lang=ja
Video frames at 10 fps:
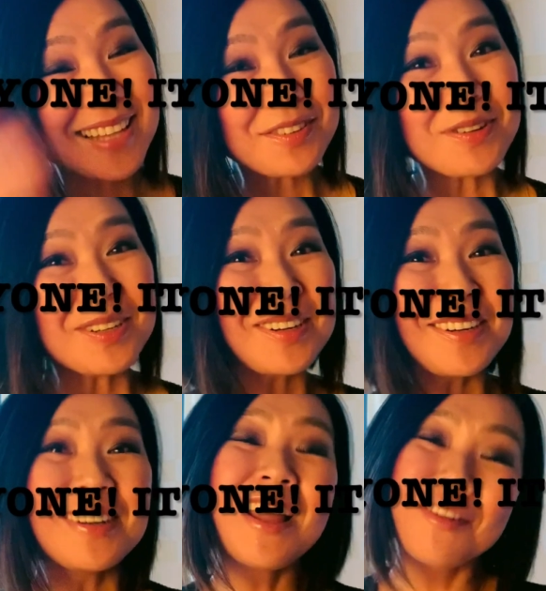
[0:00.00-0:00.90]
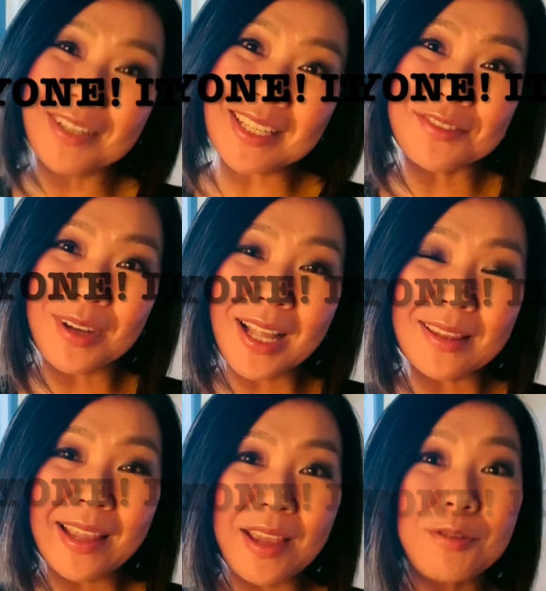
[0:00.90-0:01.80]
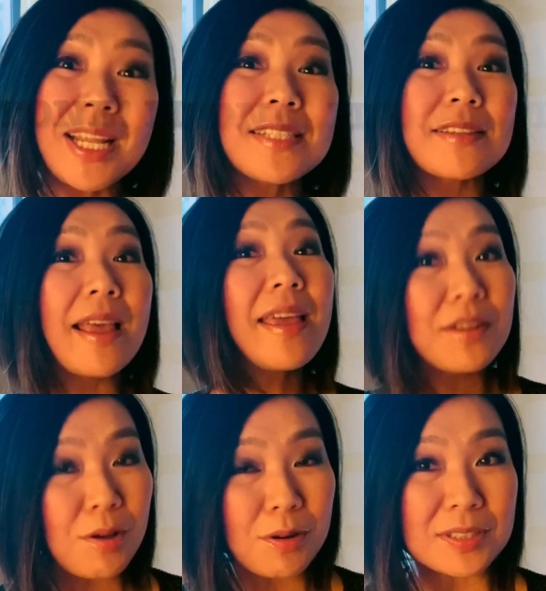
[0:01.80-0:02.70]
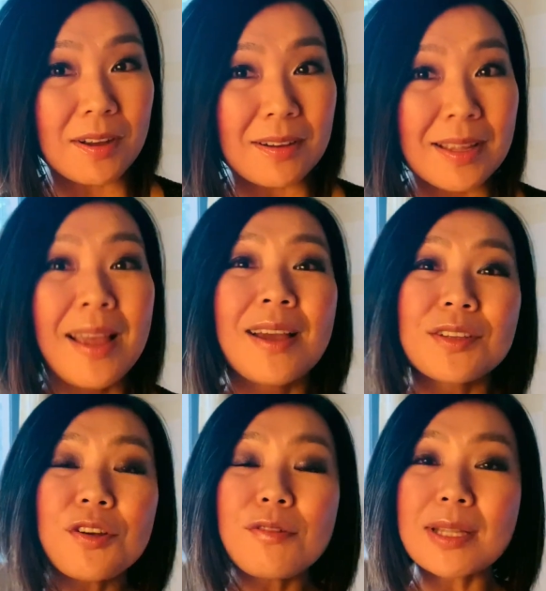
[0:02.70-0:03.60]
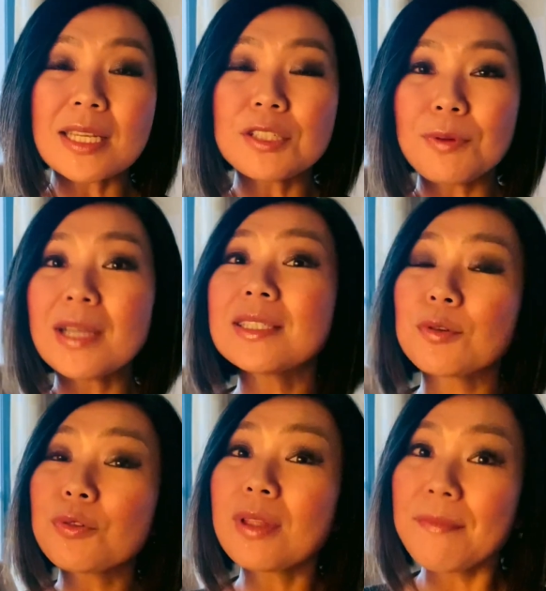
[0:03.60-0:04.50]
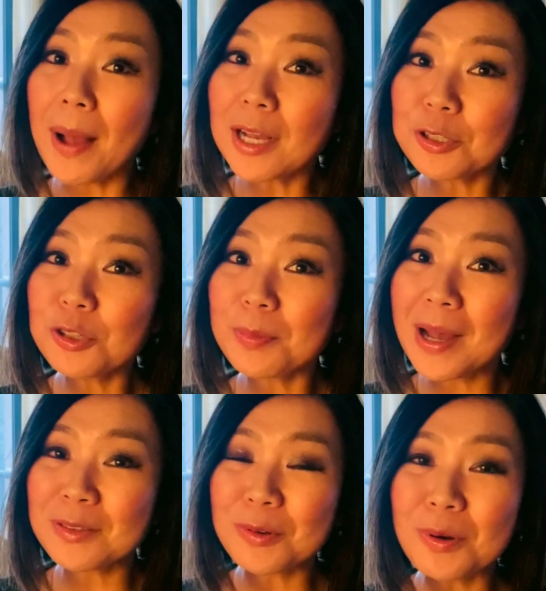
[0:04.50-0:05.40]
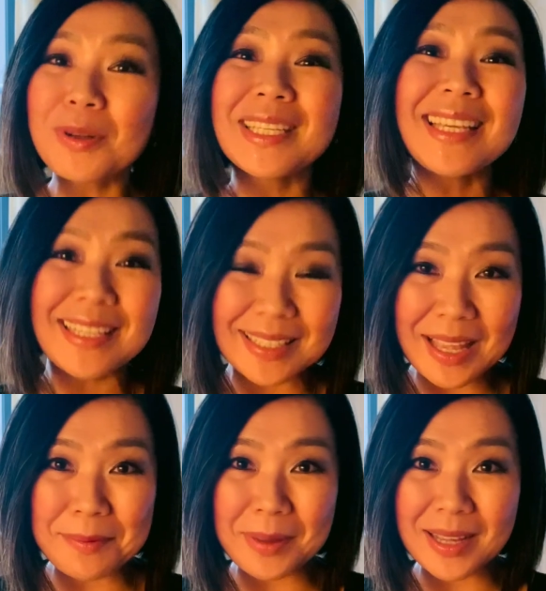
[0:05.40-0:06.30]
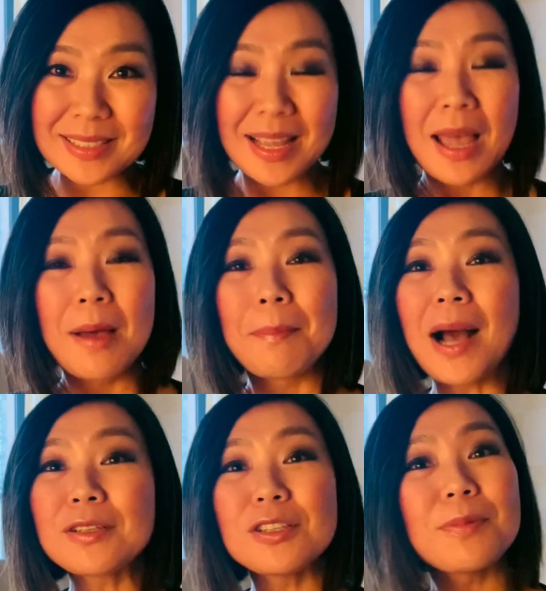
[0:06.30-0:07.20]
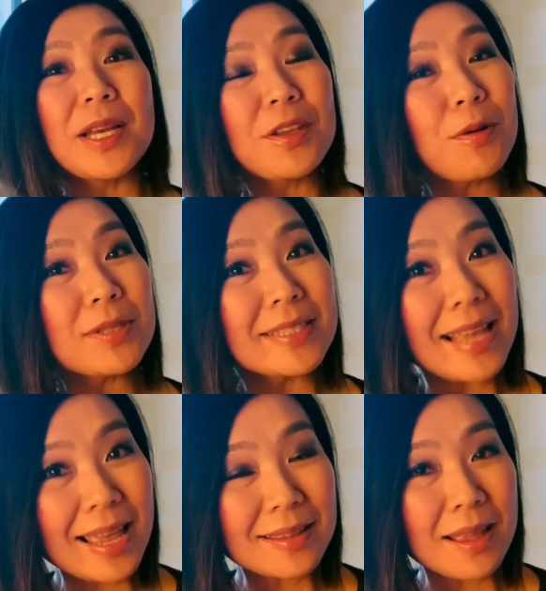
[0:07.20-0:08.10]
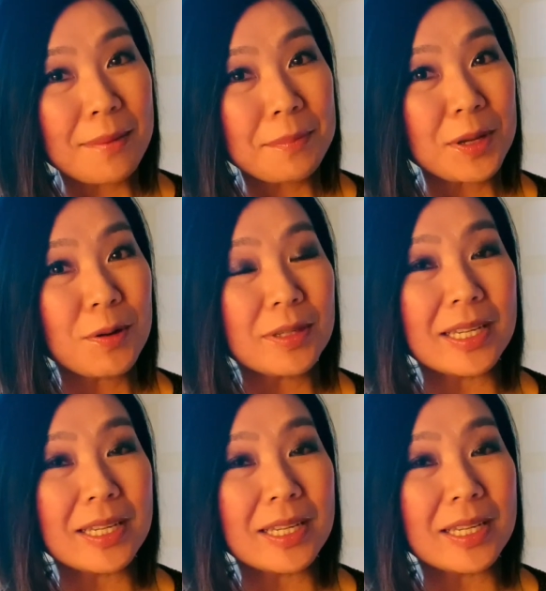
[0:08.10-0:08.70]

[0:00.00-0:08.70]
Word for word: Tatoko. 私の簡単英語レッスンへようこそ。今日私は仕事でバンクーバーの方に来ています。バンクーバー今日晴天日和。